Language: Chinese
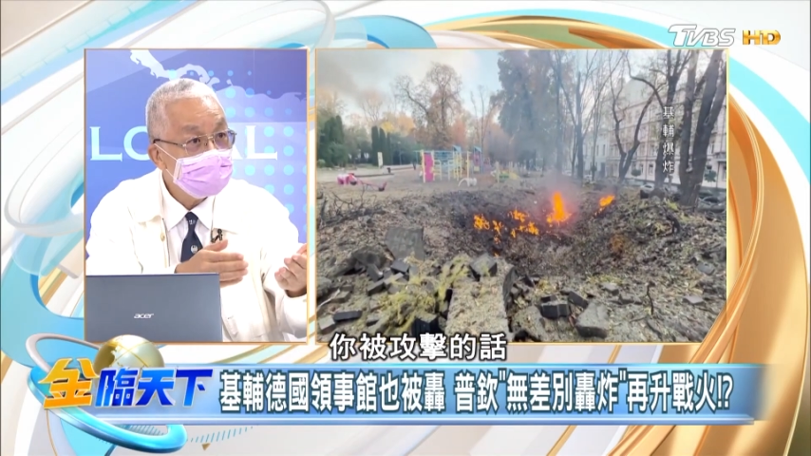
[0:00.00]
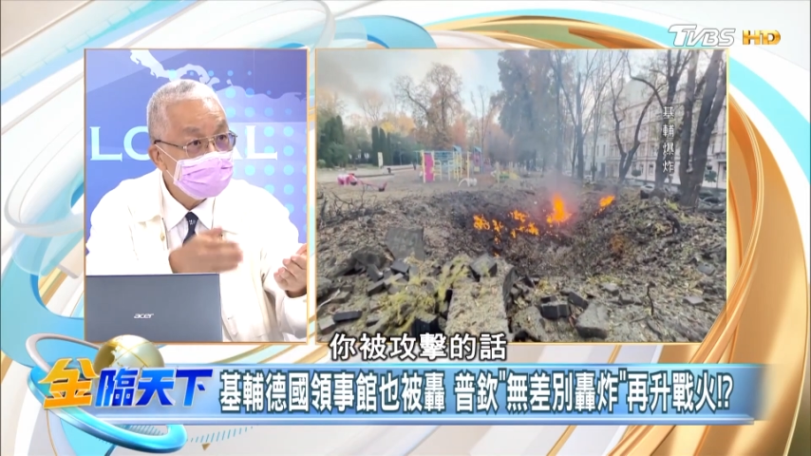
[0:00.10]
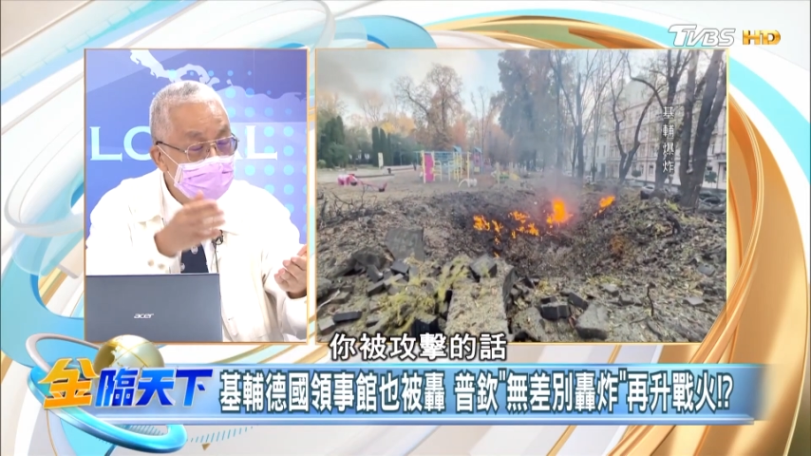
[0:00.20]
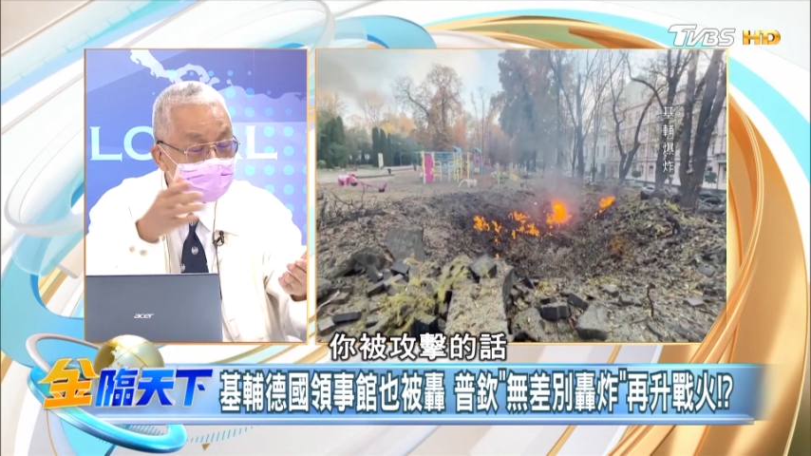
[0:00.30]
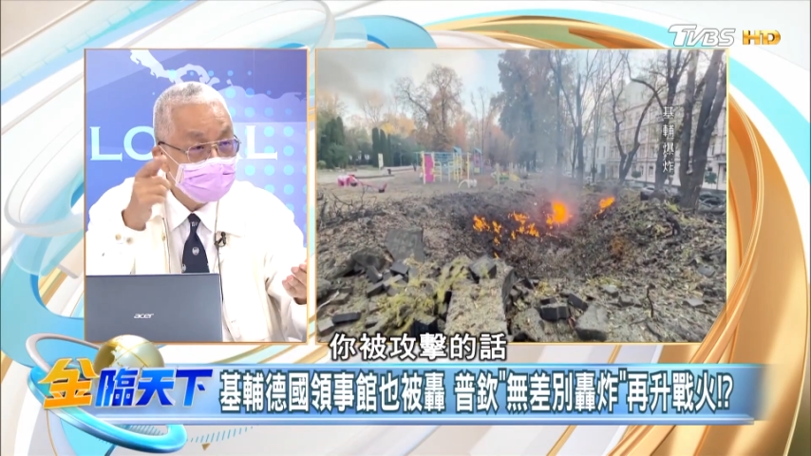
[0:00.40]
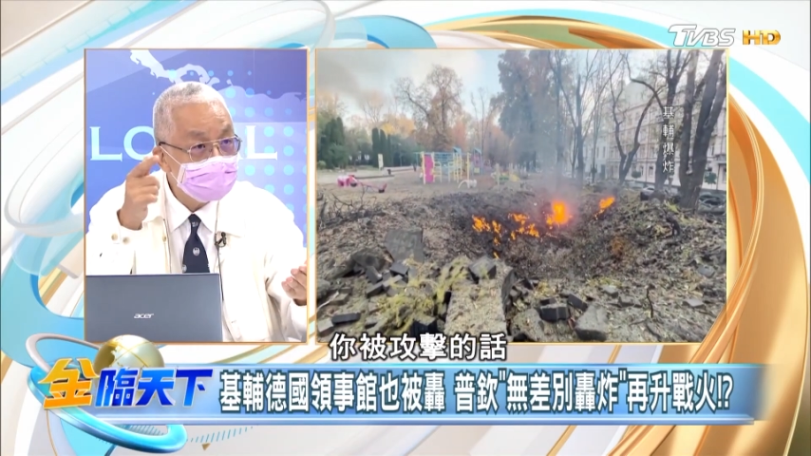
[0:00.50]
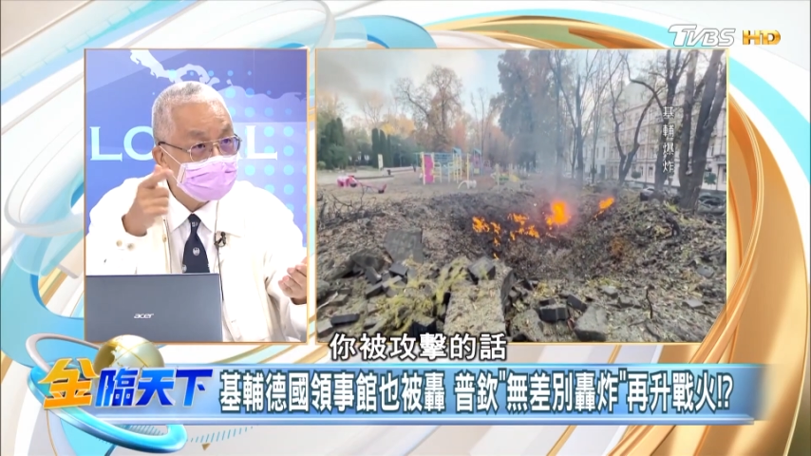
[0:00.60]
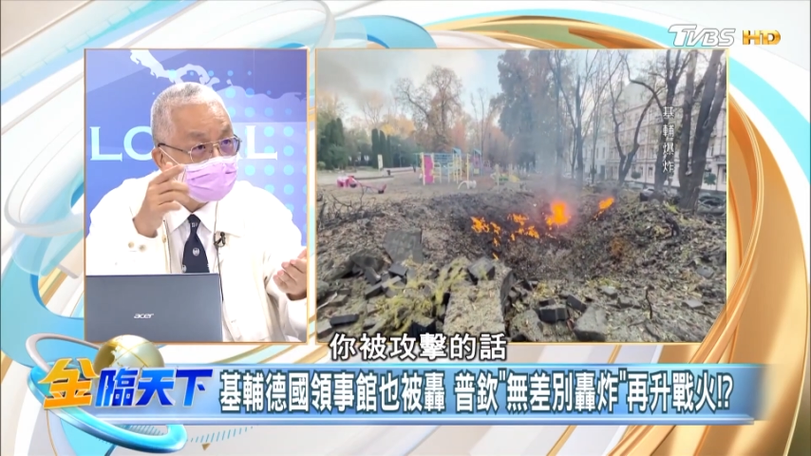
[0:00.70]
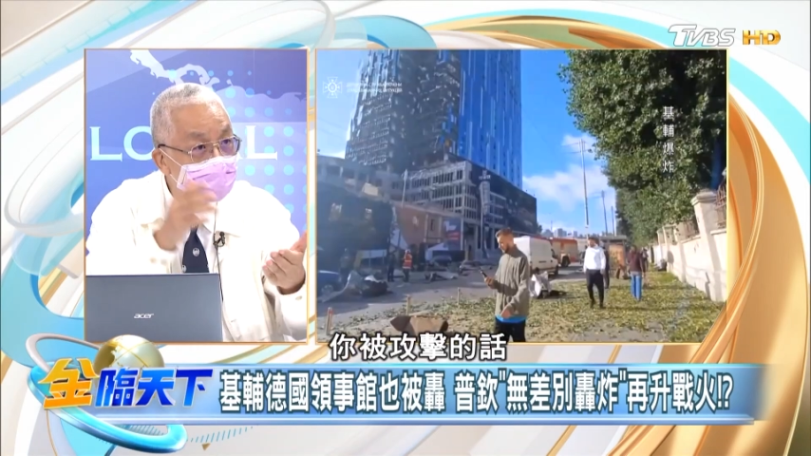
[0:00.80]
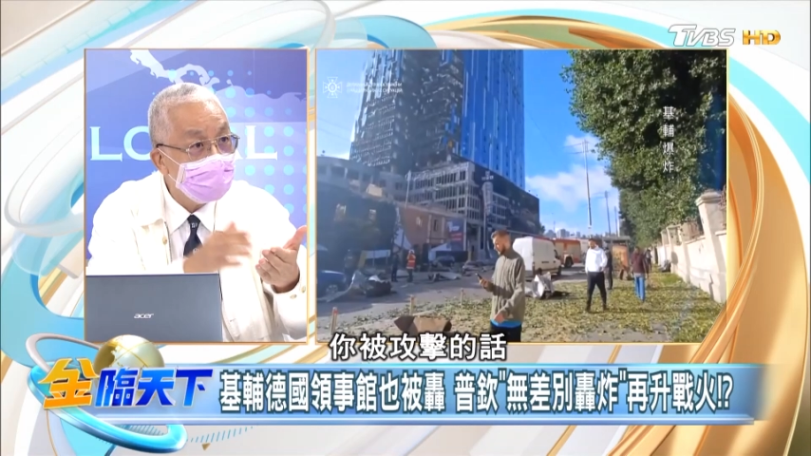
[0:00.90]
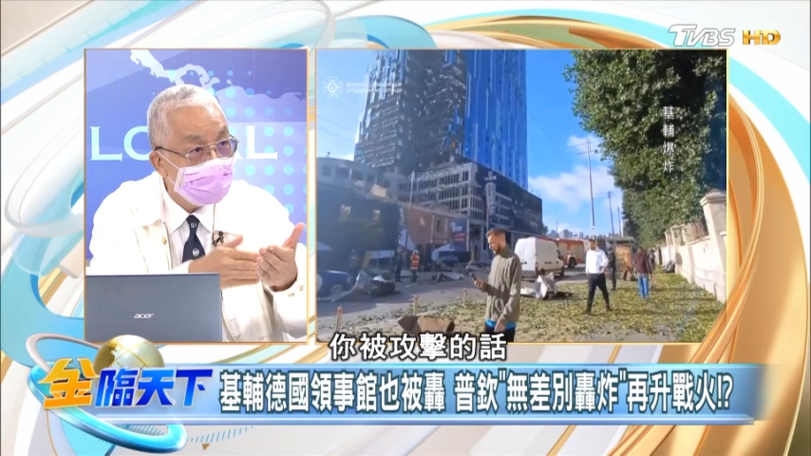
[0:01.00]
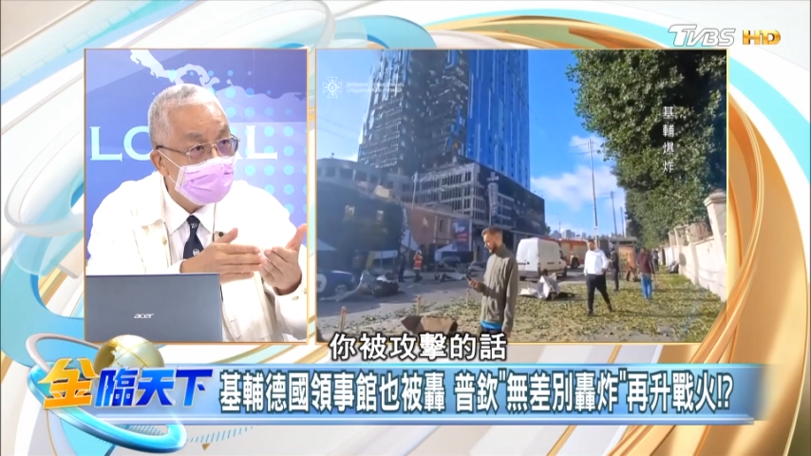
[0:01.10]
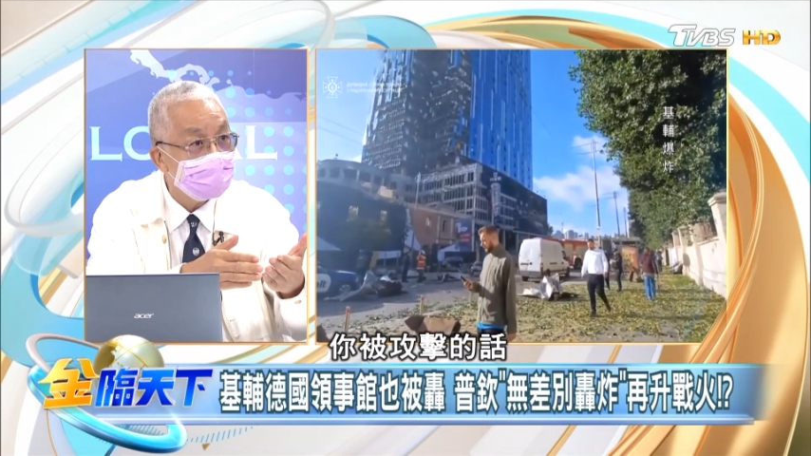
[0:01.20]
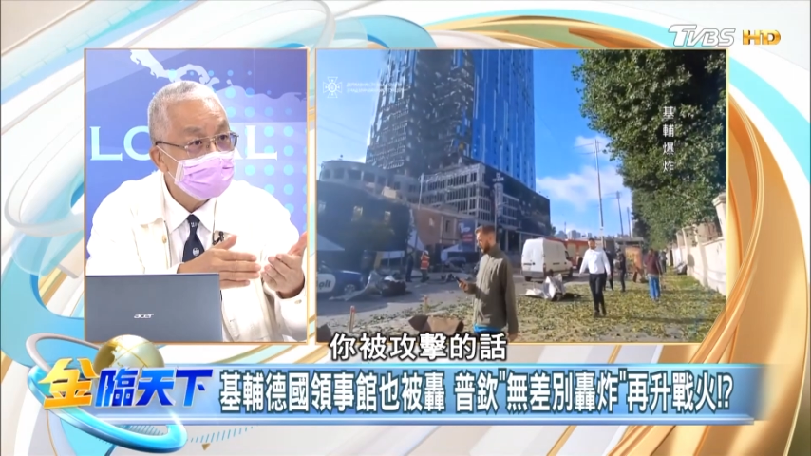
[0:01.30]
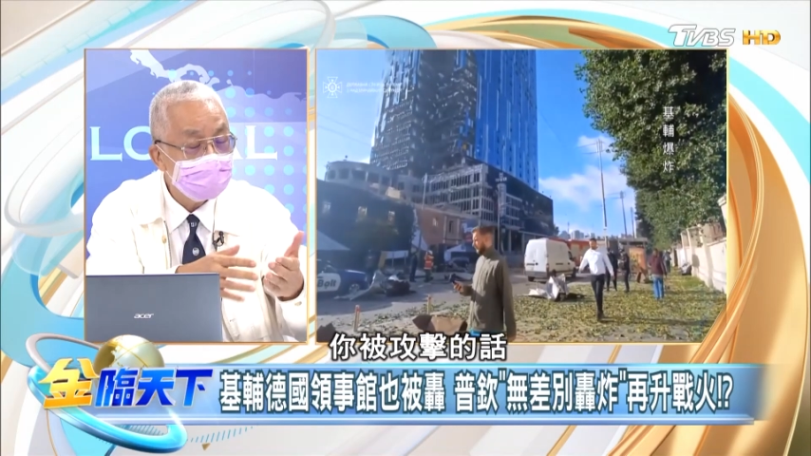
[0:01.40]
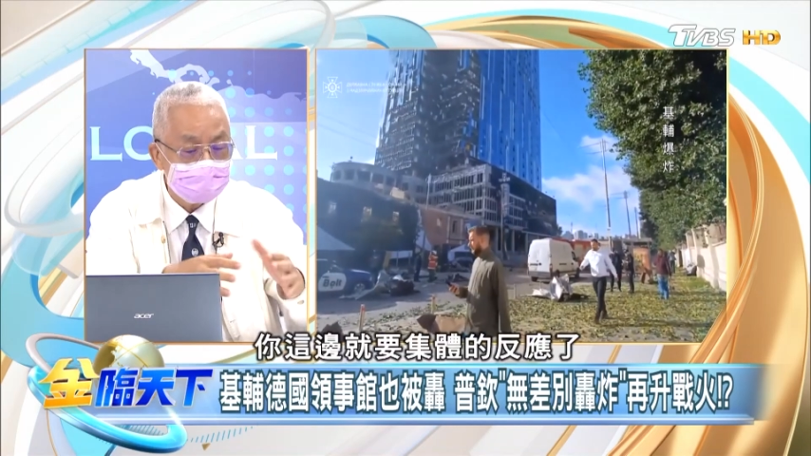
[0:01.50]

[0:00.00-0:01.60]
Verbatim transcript: 那你被攻击的话，